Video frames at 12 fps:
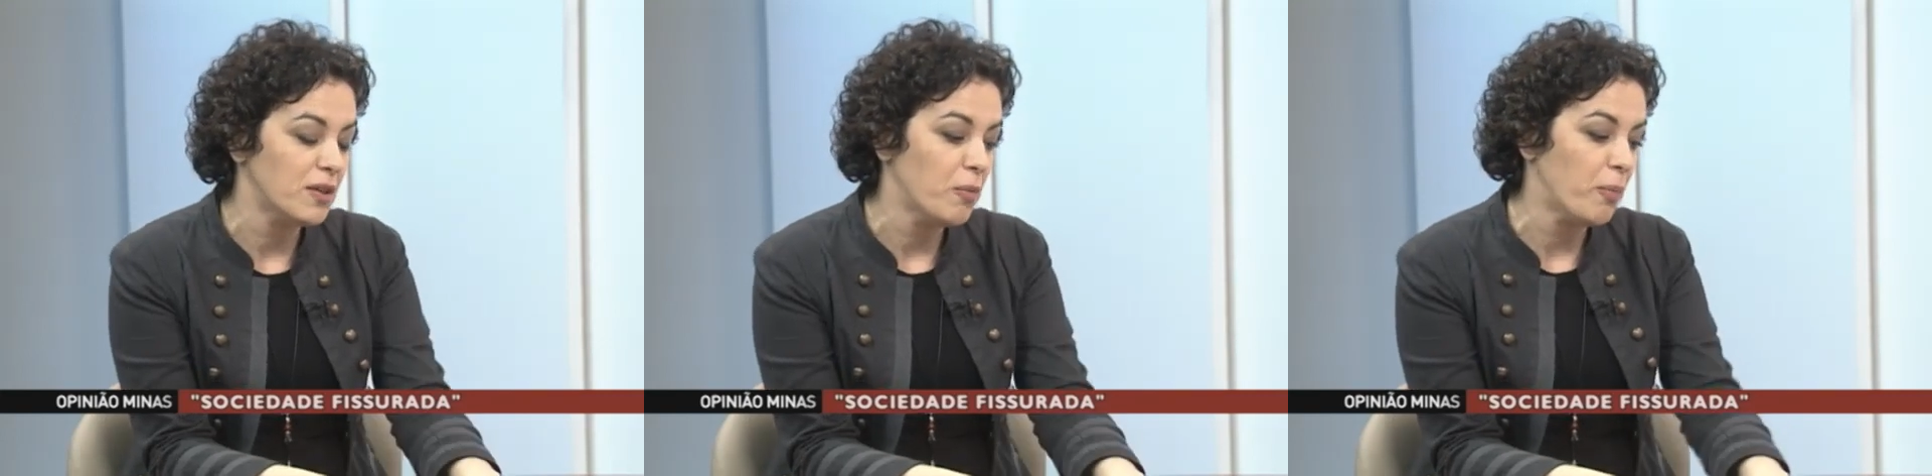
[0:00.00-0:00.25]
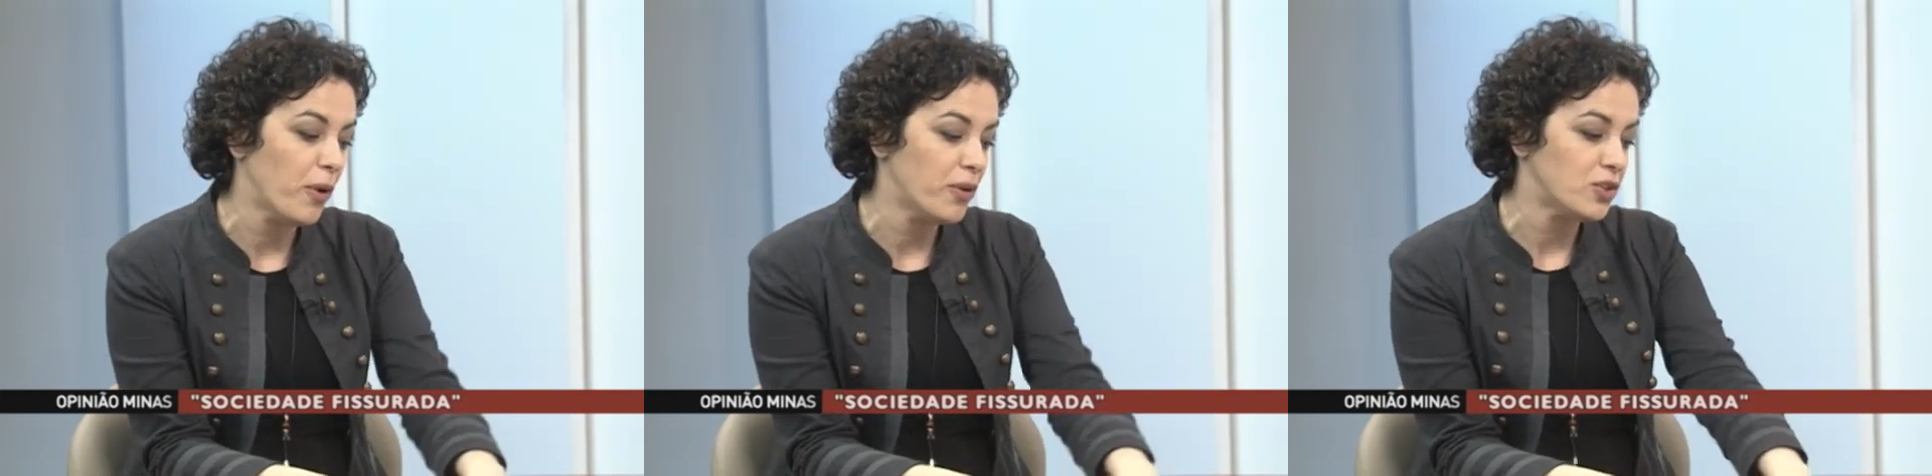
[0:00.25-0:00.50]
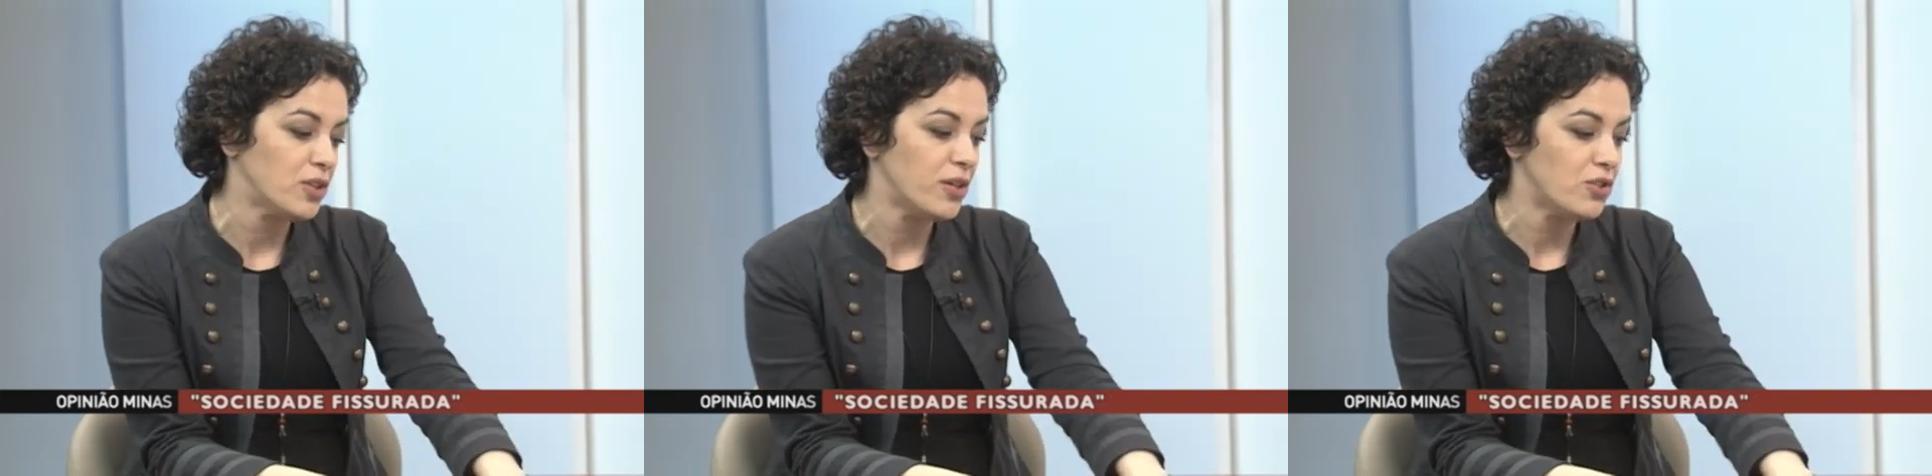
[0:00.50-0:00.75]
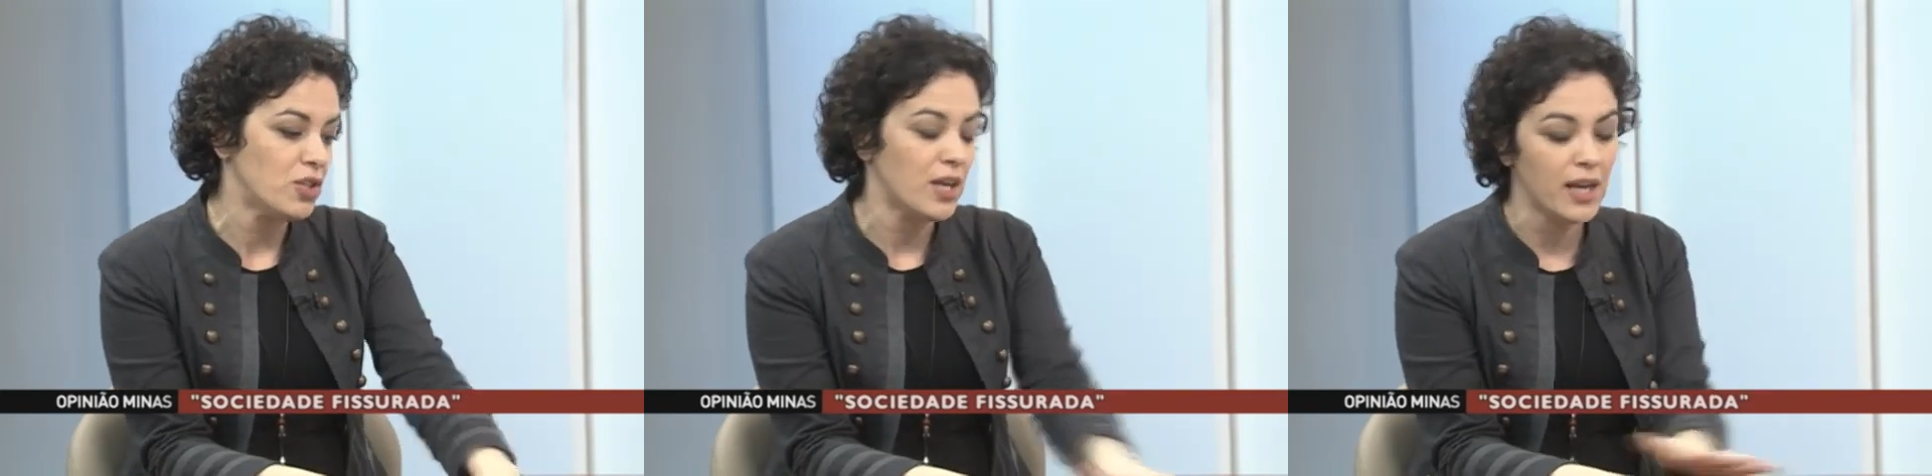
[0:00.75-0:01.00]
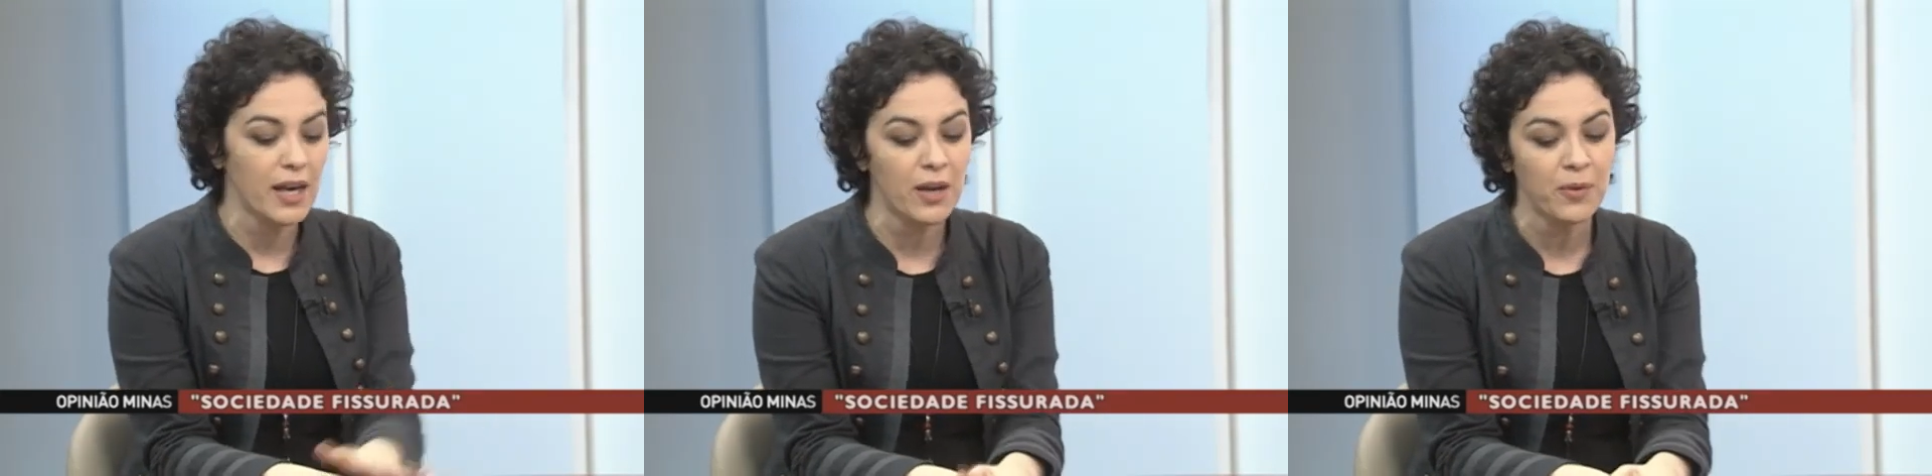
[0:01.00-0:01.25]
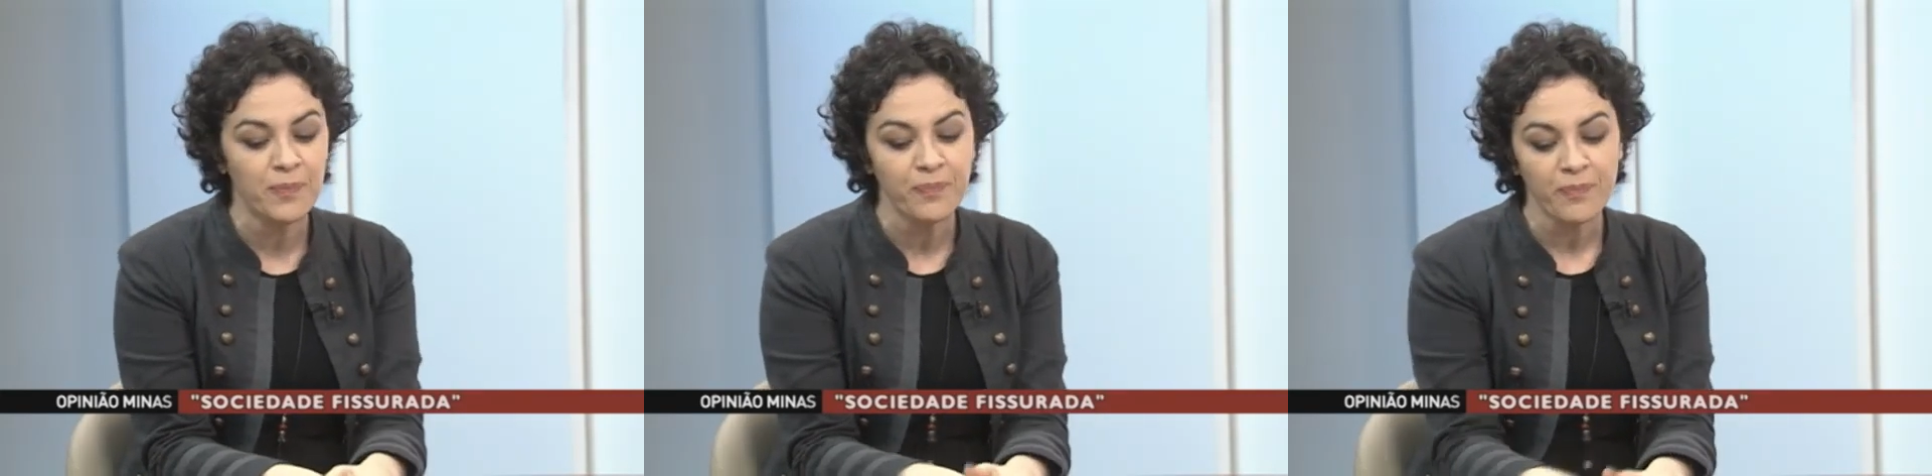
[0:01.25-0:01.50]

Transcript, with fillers: não pode ter dinheiro,